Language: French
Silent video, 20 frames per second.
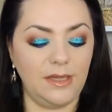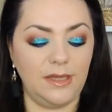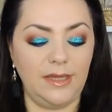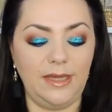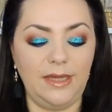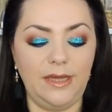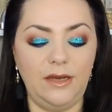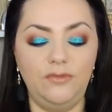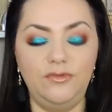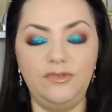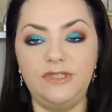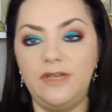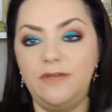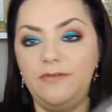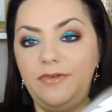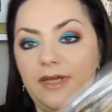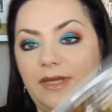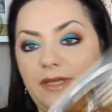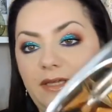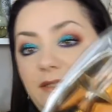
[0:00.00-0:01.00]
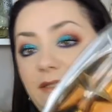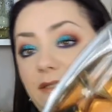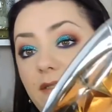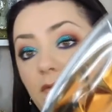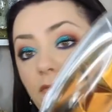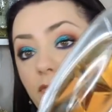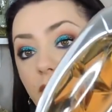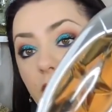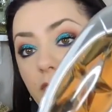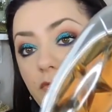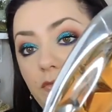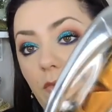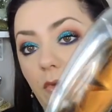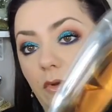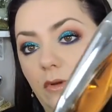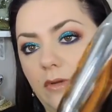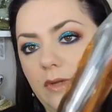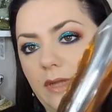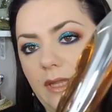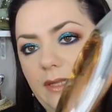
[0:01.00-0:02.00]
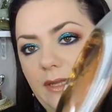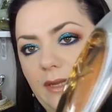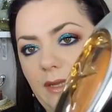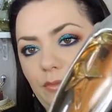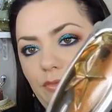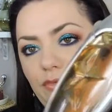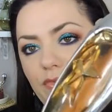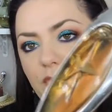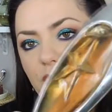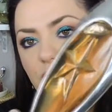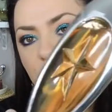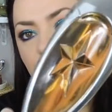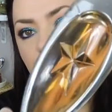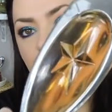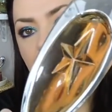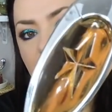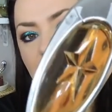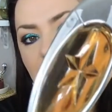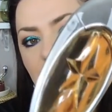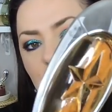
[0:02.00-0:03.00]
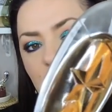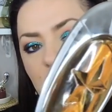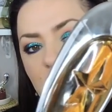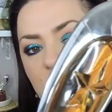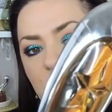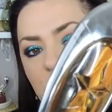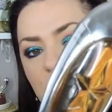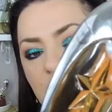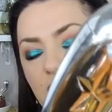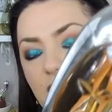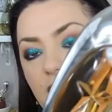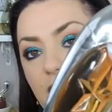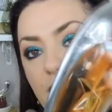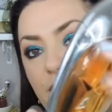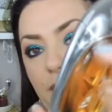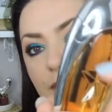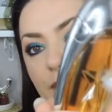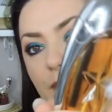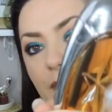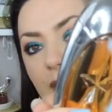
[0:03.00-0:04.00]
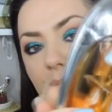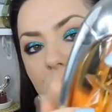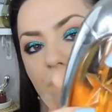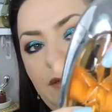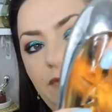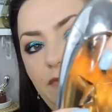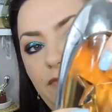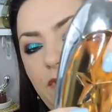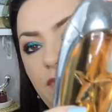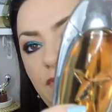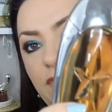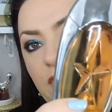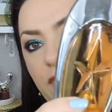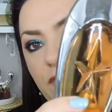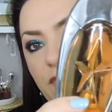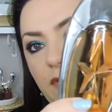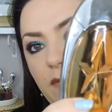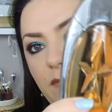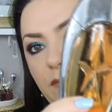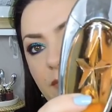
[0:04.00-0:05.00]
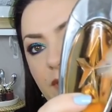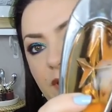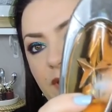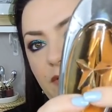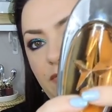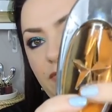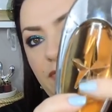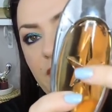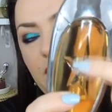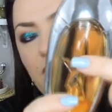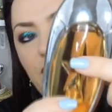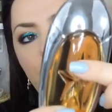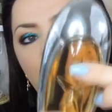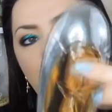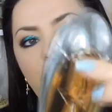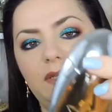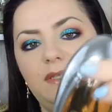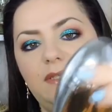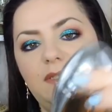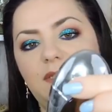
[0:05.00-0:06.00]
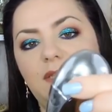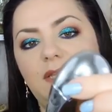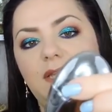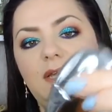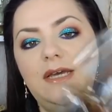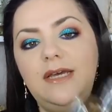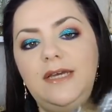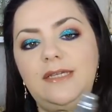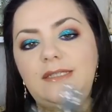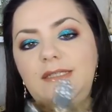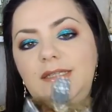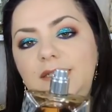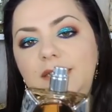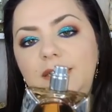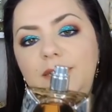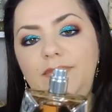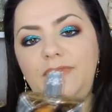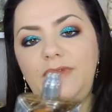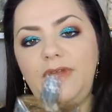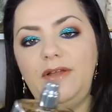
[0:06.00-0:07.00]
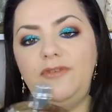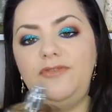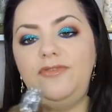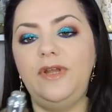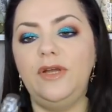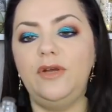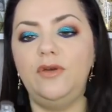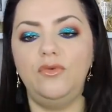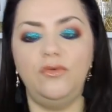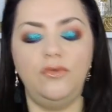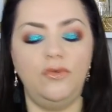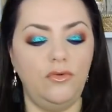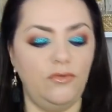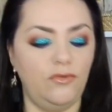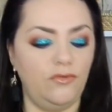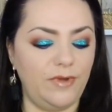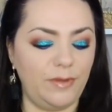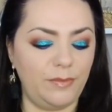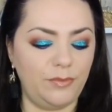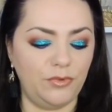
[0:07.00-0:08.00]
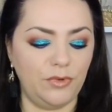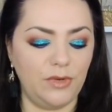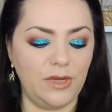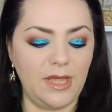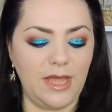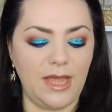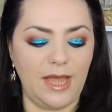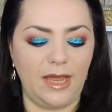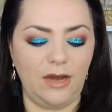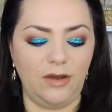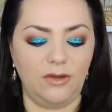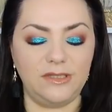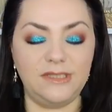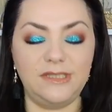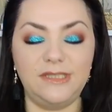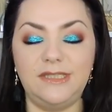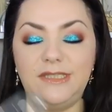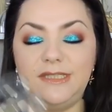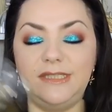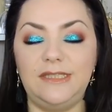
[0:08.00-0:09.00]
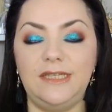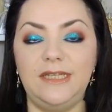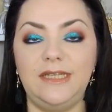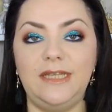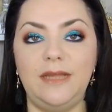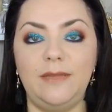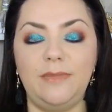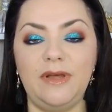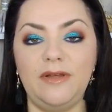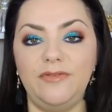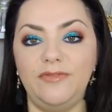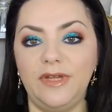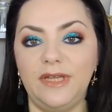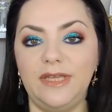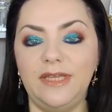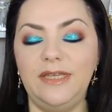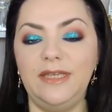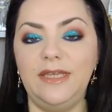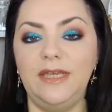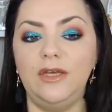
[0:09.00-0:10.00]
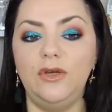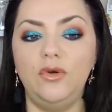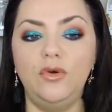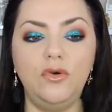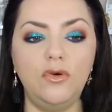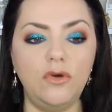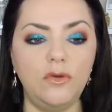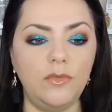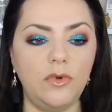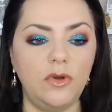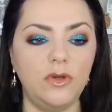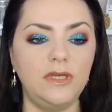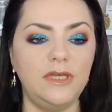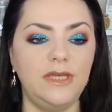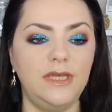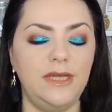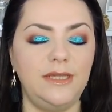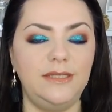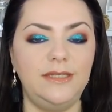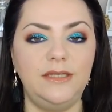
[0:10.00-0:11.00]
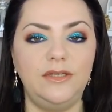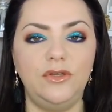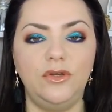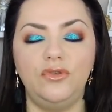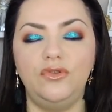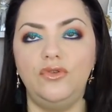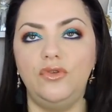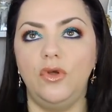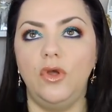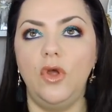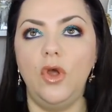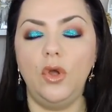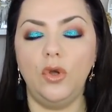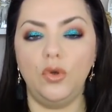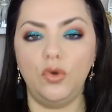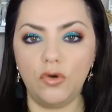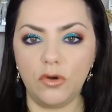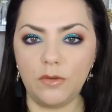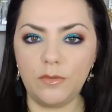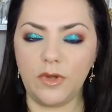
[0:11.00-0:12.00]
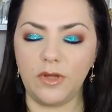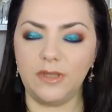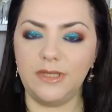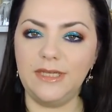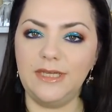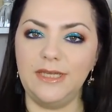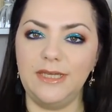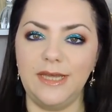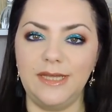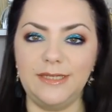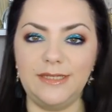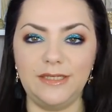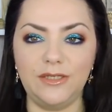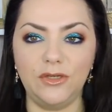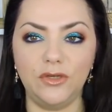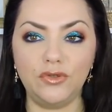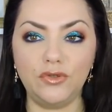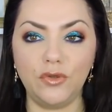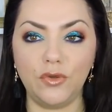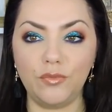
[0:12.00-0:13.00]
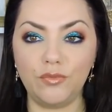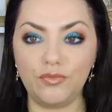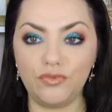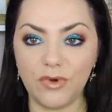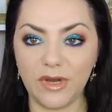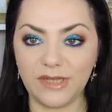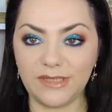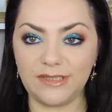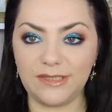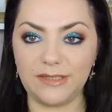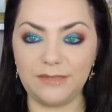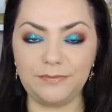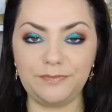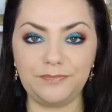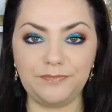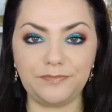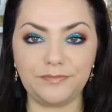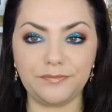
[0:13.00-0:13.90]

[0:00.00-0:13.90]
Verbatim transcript: Et vous avez ici, franchement, regardez la beauté du packaging. C'est magnifique. Vous avez une magnifique étoile ici. C'est un, flacon euh, vapeau. Alors, c'est un parfum qui est gourmand, qui a des notes gourmandes et qui a des notes boisées.